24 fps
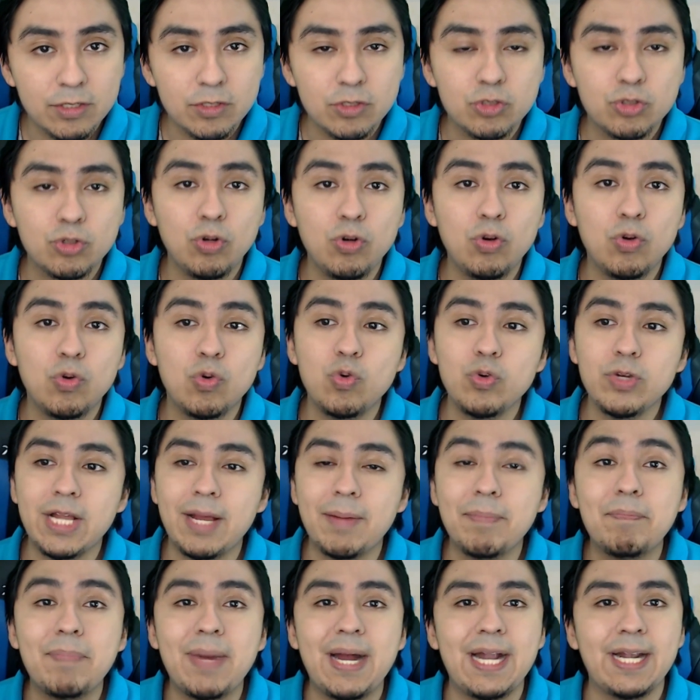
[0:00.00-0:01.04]
solo
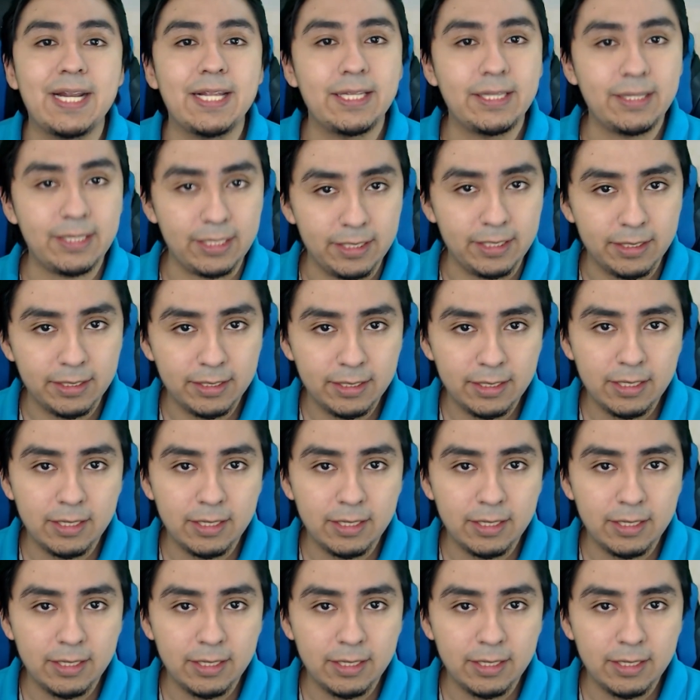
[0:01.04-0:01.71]
una parte.